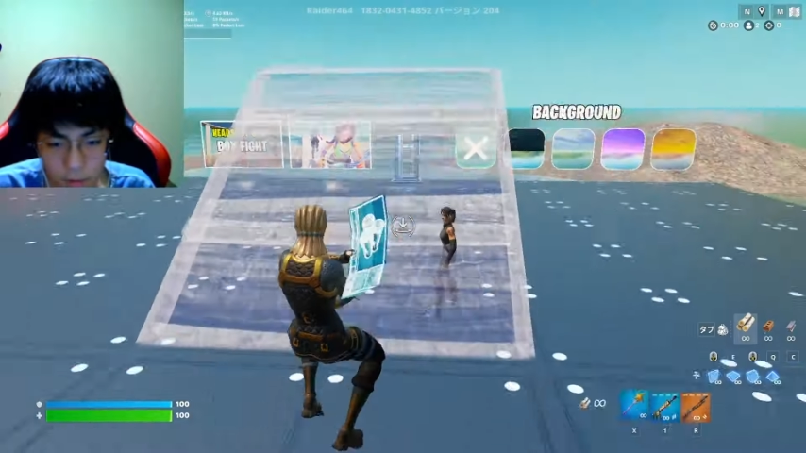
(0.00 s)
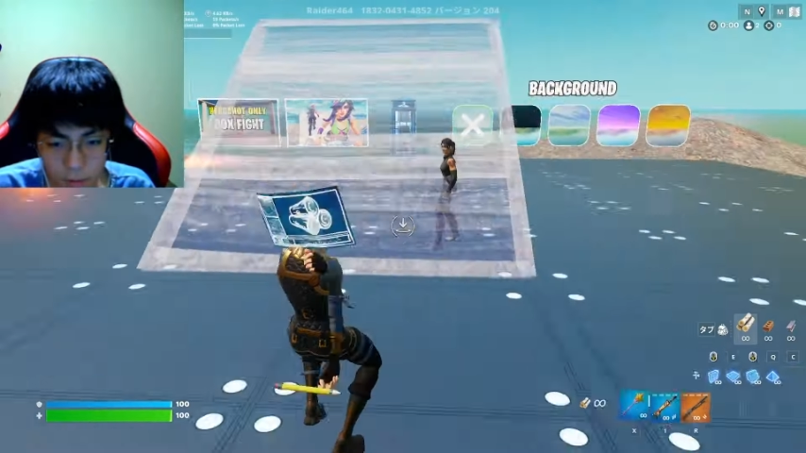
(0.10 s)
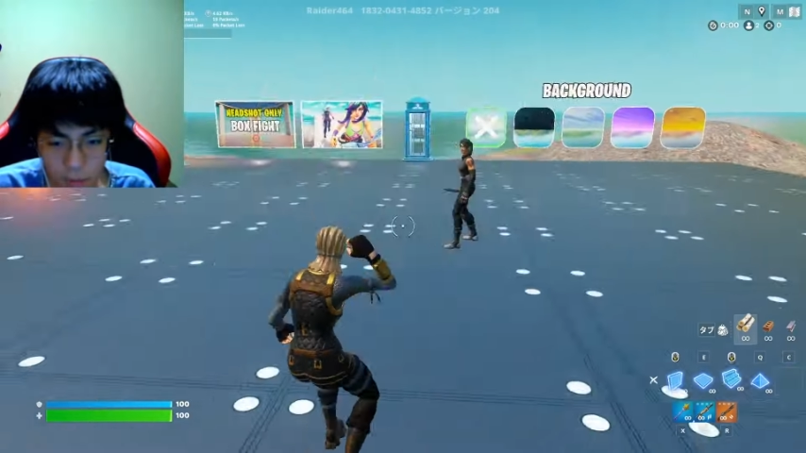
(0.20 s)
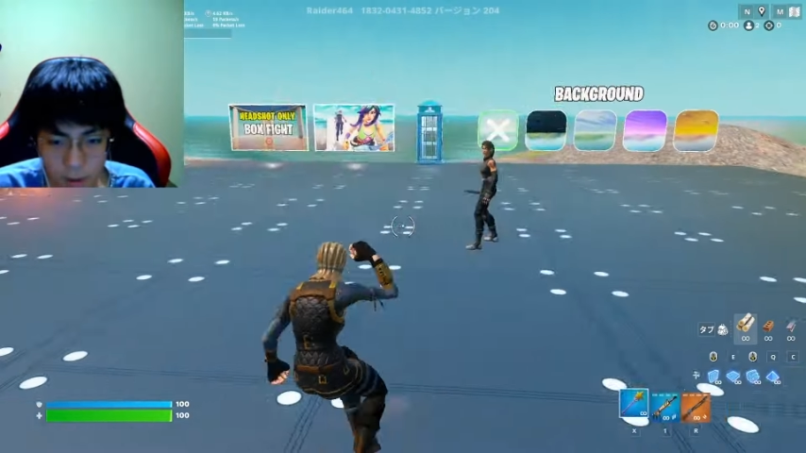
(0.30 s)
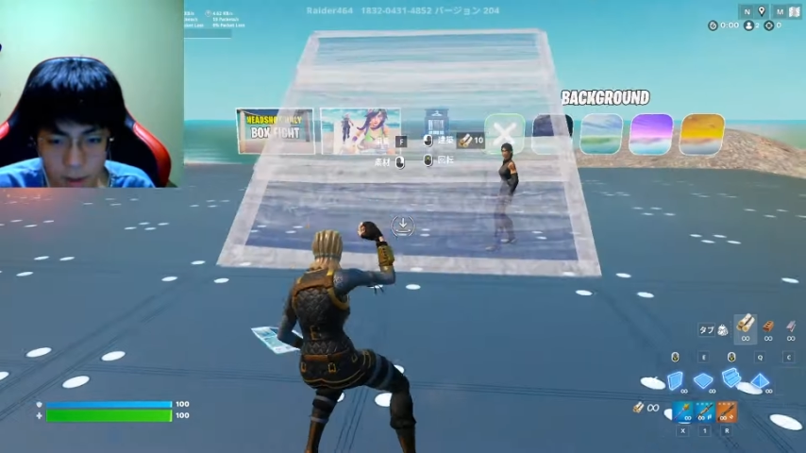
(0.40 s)

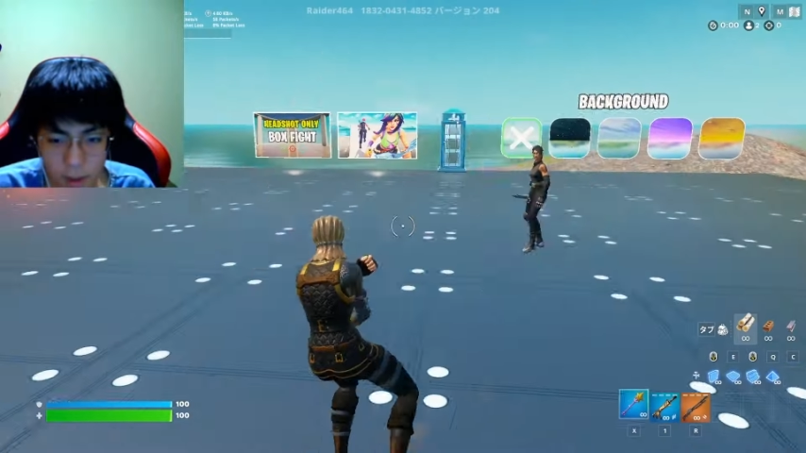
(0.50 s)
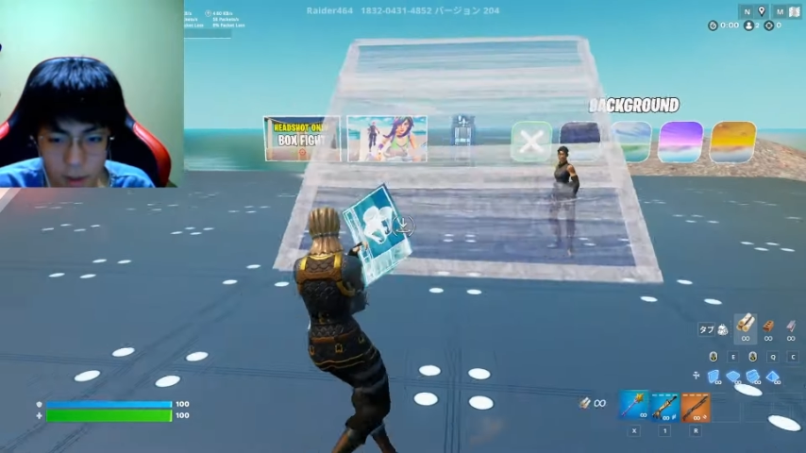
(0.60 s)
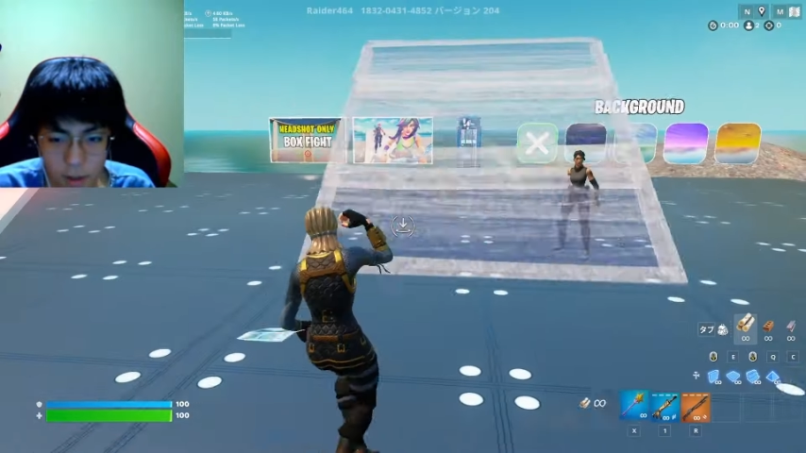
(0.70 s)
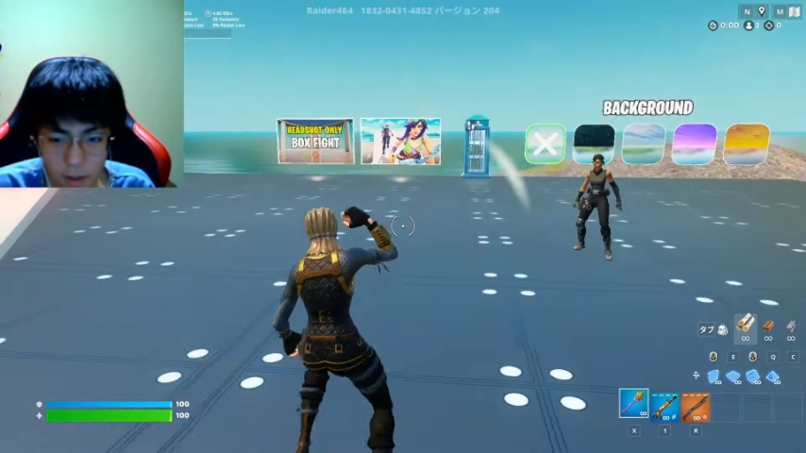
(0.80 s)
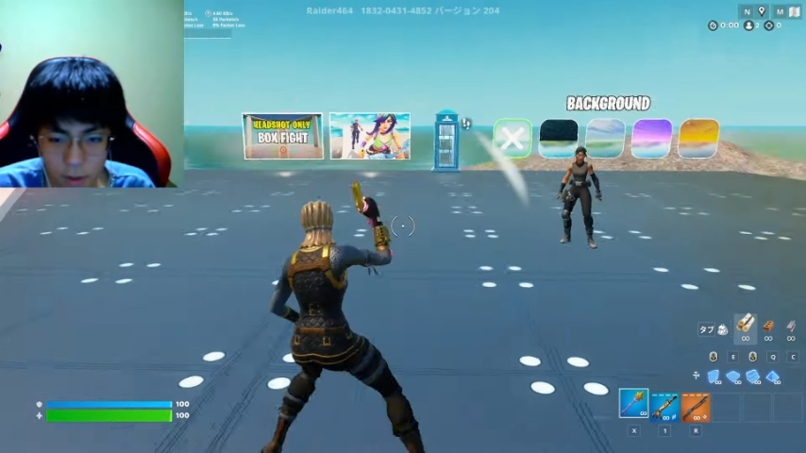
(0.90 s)
そんな
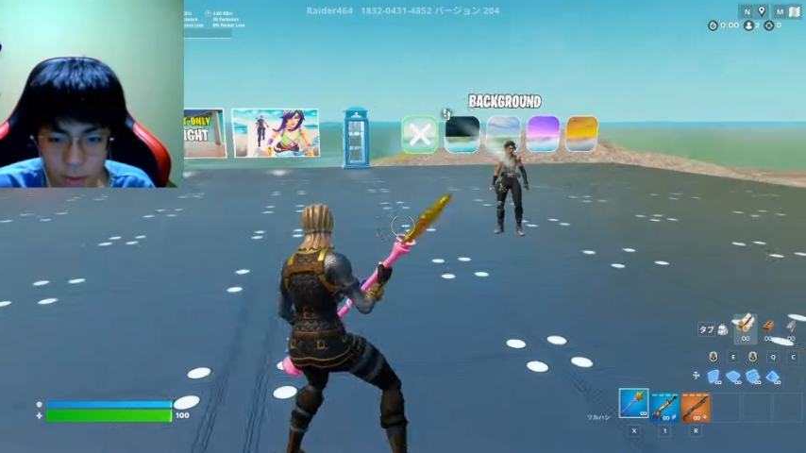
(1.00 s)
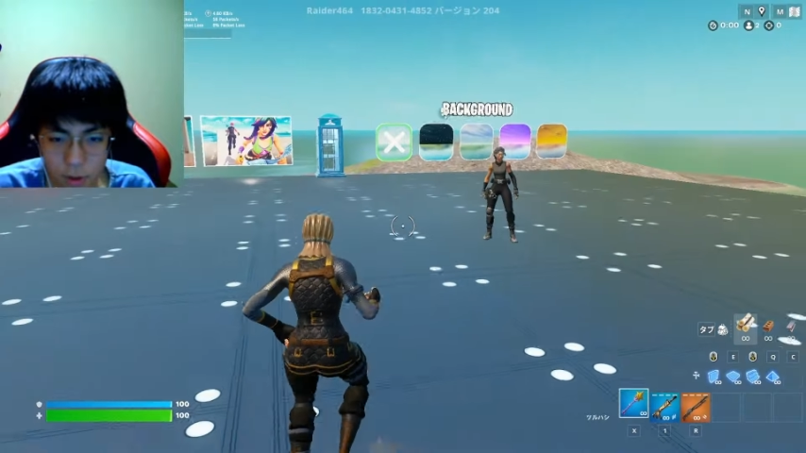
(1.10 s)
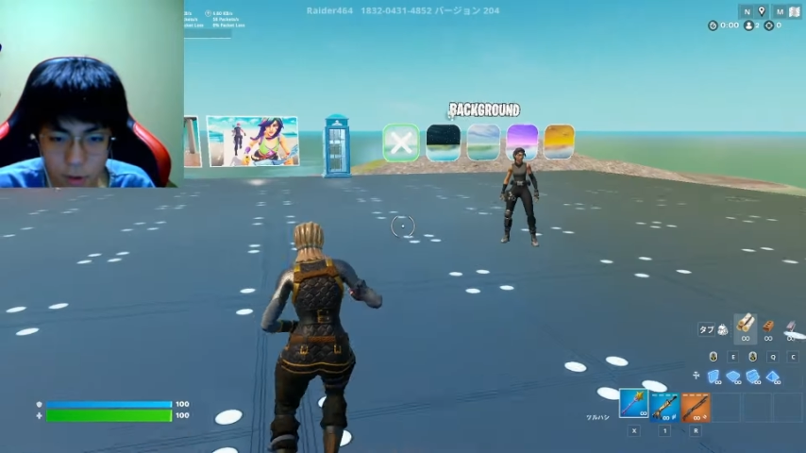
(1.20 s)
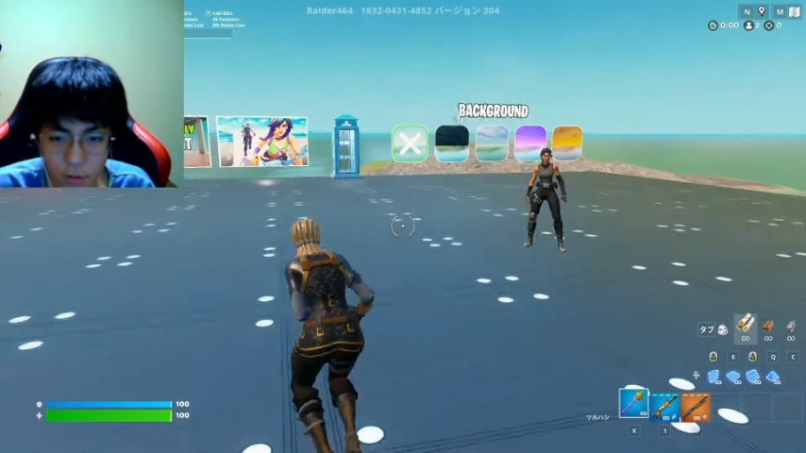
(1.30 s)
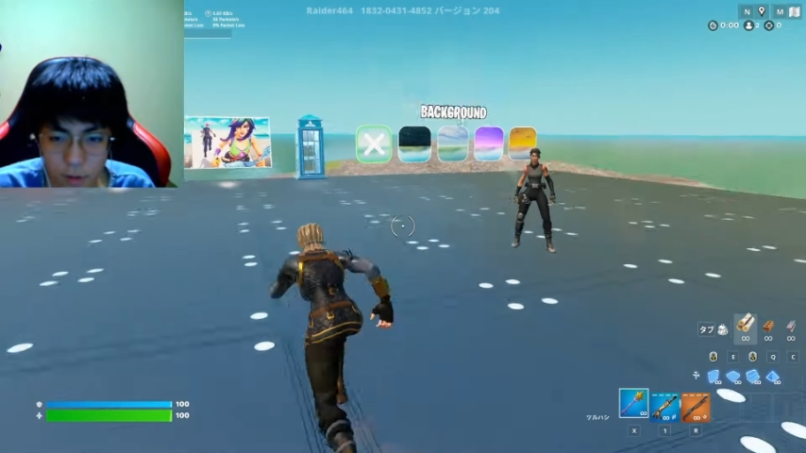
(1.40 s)
に多用し
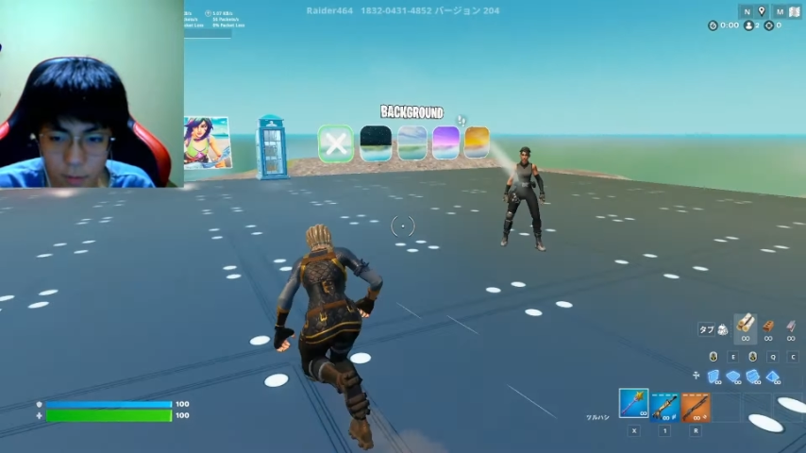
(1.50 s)
てる人は